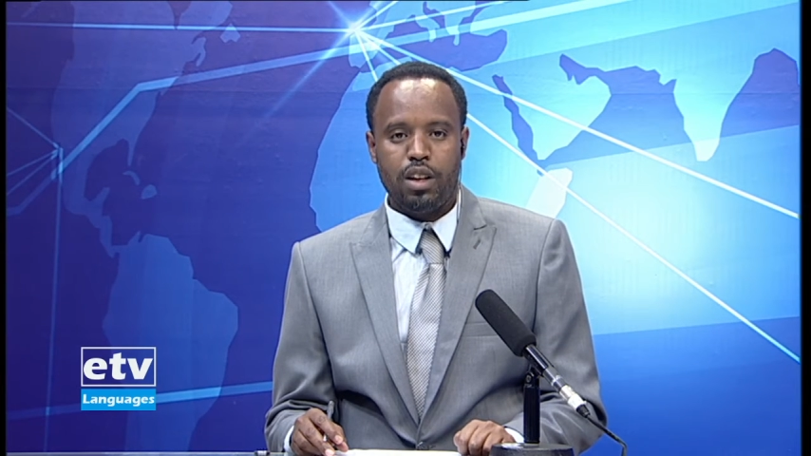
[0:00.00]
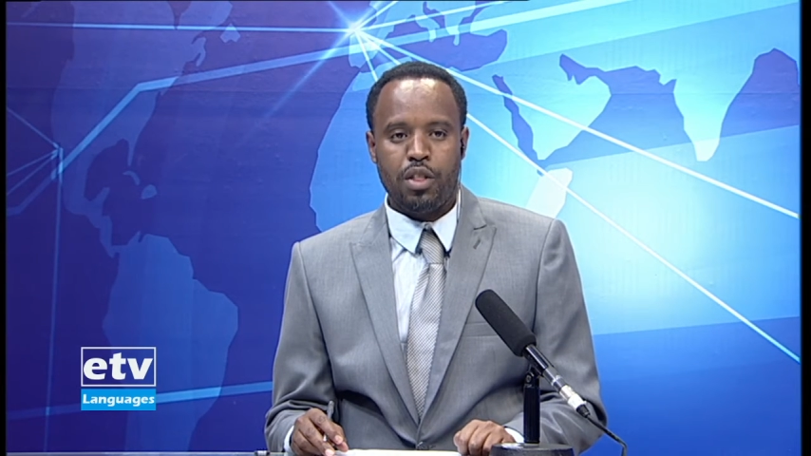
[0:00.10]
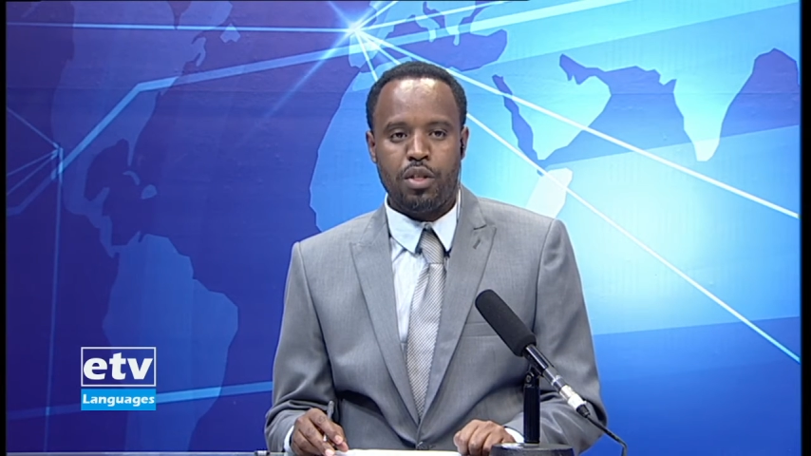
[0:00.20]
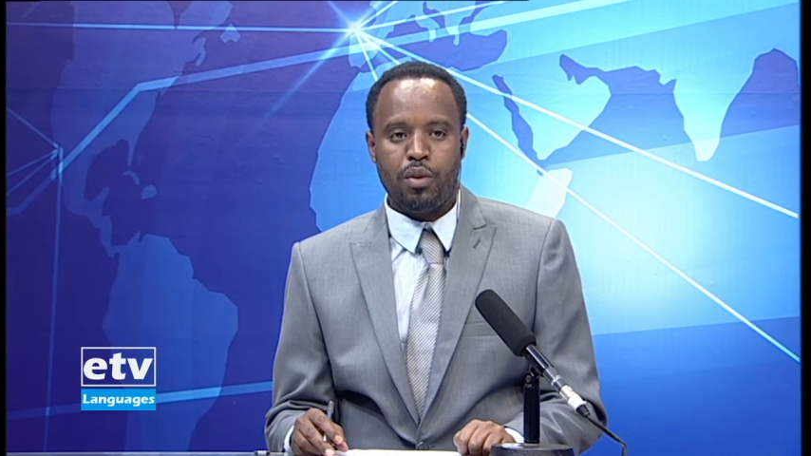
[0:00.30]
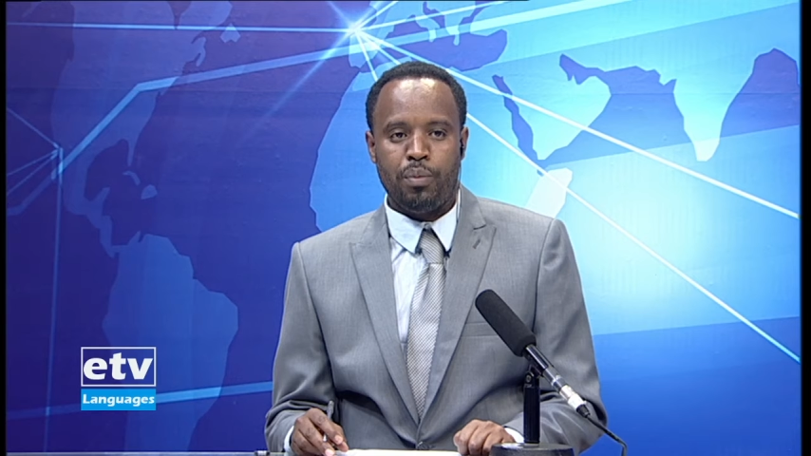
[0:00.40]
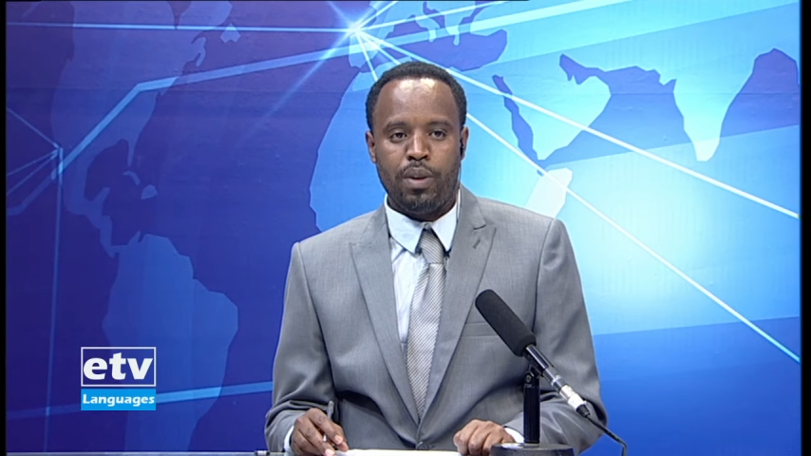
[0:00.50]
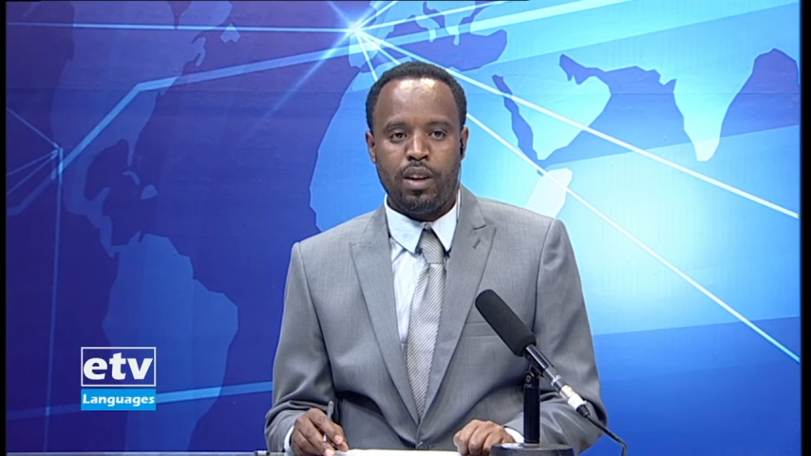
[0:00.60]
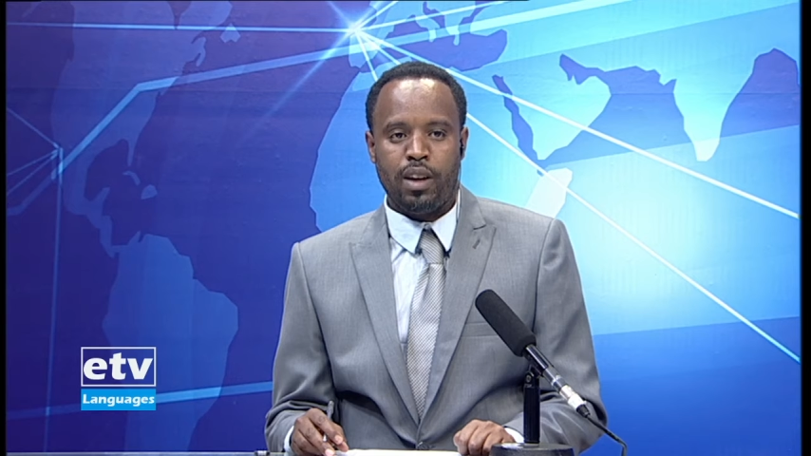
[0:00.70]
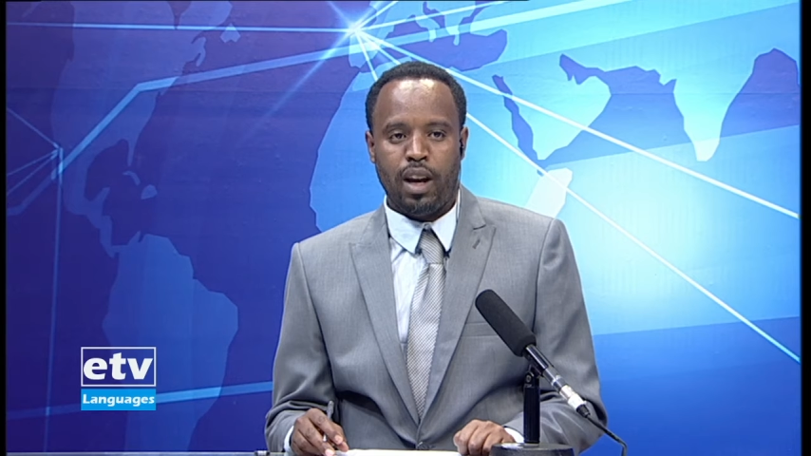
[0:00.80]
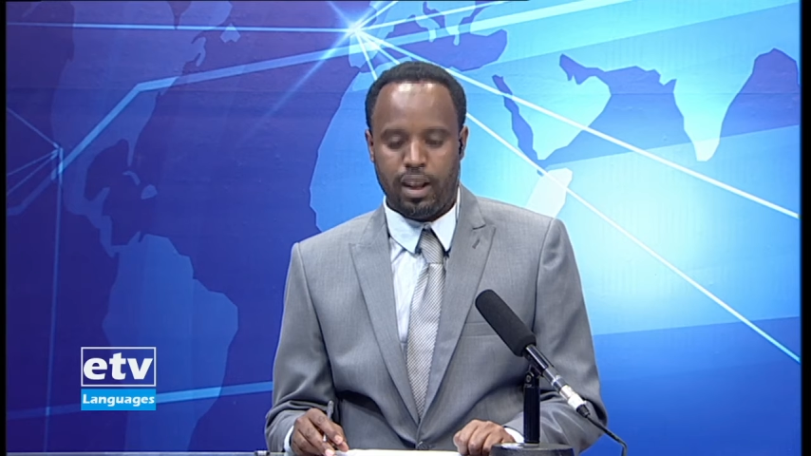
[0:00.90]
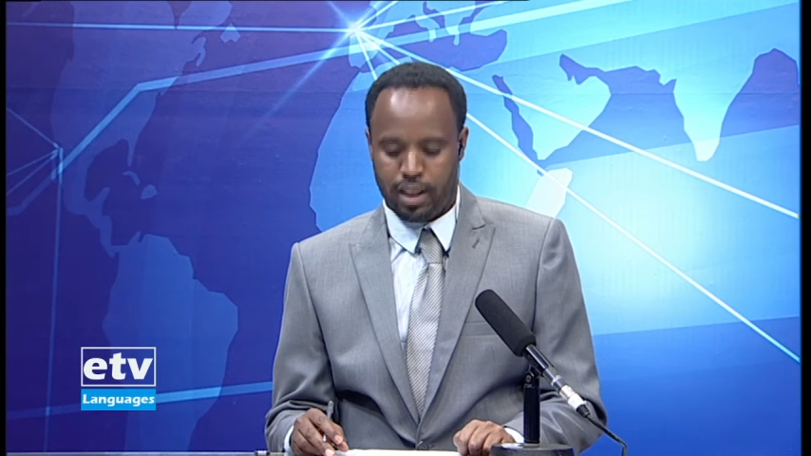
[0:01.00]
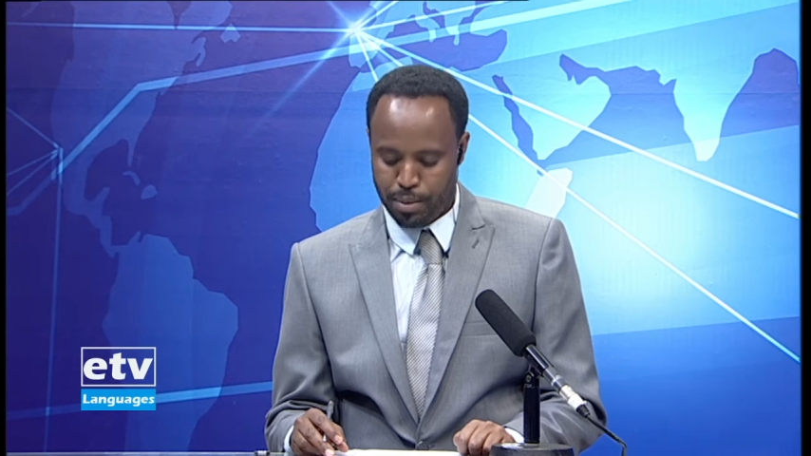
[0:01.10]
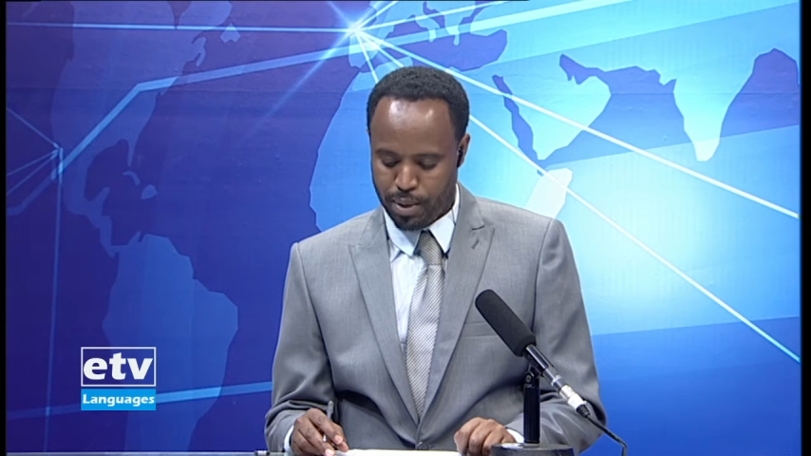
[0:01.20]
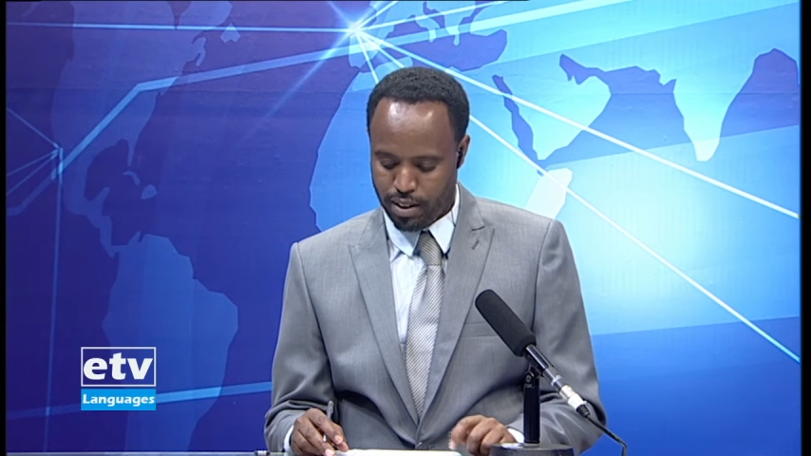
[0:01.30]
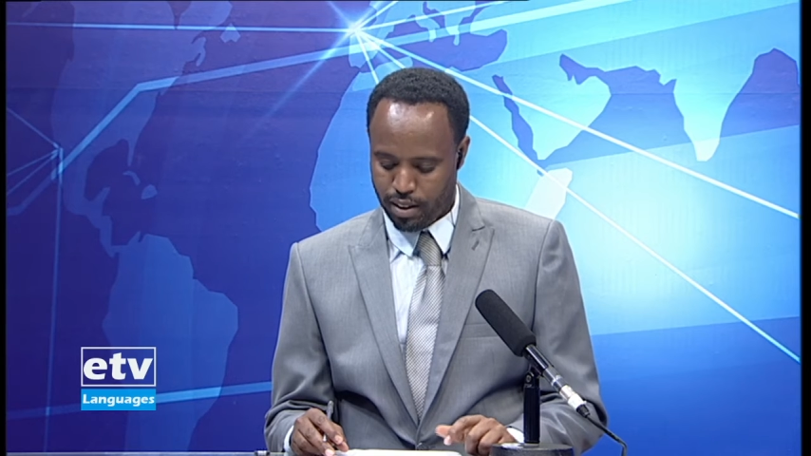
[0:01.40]
الإثيوبي
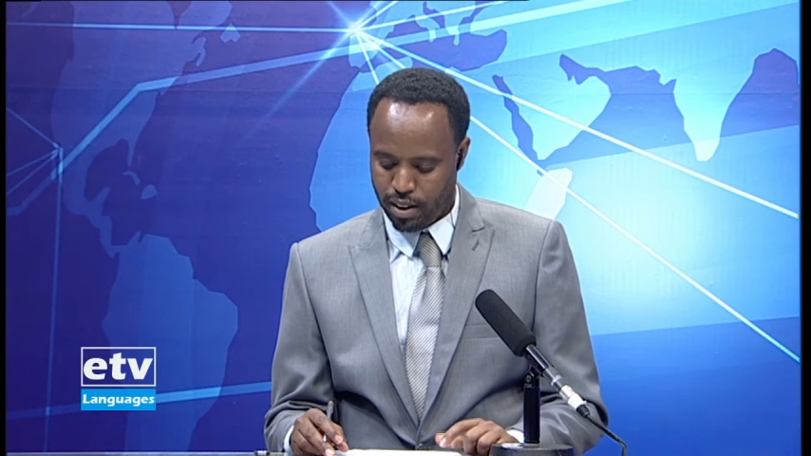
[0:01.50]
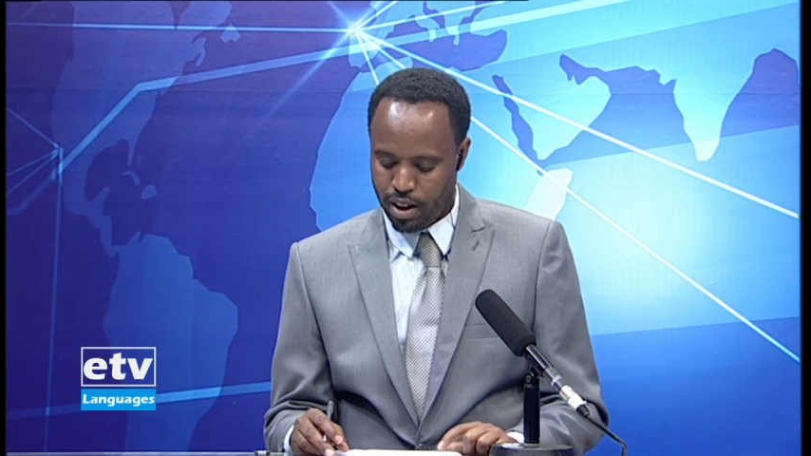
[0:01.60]
الكبير